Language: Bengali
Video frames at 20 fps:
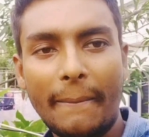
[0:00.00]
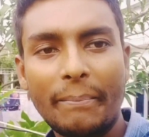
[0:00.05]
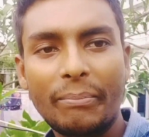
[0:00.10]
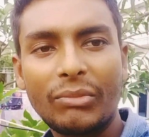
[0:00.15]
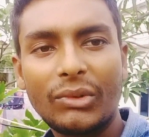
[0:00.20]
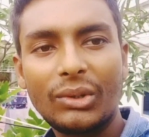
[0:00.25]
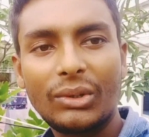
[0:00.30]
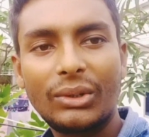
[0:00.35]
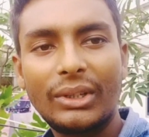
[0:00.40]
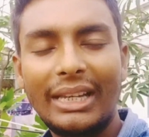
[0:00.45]
তো
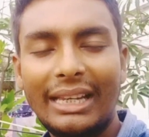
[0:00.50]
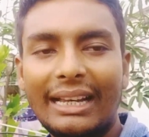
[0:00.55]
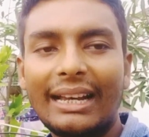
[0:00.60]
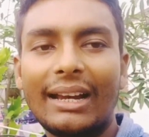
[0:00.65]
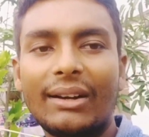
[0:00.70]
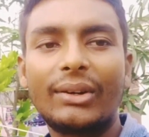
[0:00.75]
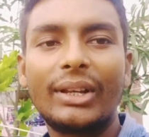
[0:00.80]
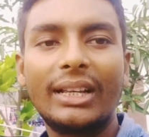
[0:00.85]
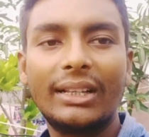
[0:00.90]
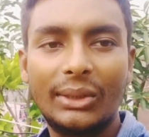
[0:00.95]
এই
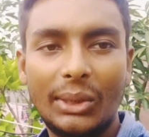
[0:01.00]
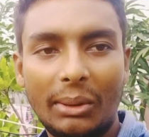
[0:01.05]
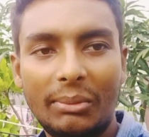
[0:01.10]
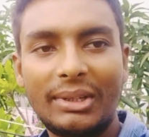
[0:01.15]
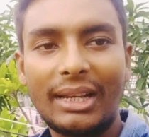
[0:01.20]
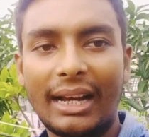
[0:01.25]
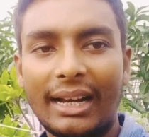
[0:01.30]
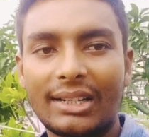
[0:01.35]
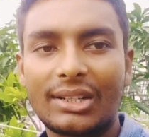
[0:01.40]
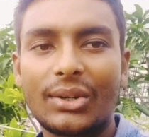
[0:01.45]
কারণে কিন্তু আমি
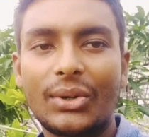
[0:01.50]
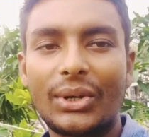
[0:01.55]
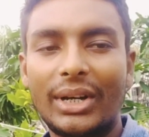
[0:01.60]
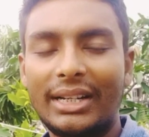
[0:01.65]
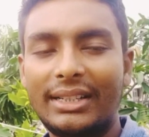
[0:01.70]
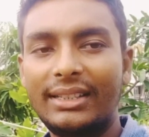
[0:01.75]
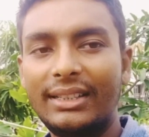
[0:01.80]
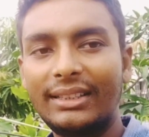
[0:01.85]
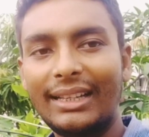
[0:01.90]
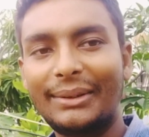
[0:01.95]
ঢাকা শহরে
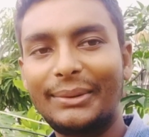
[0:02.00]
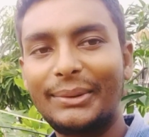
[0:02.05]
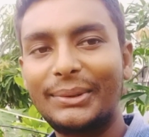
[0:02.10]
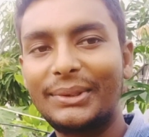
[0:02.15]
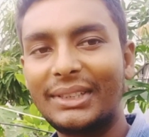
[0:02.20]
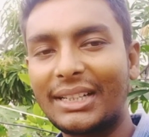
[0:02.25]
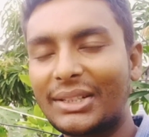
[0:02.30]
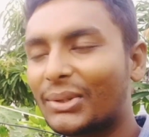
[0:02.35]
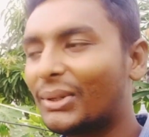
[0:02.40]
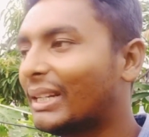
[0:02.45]
আসছি তেমন
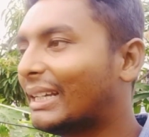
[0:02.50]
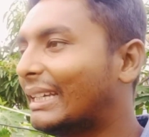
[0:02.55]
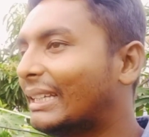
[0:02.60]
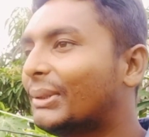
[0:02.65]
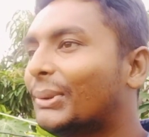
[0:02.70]
আসলে কিছুই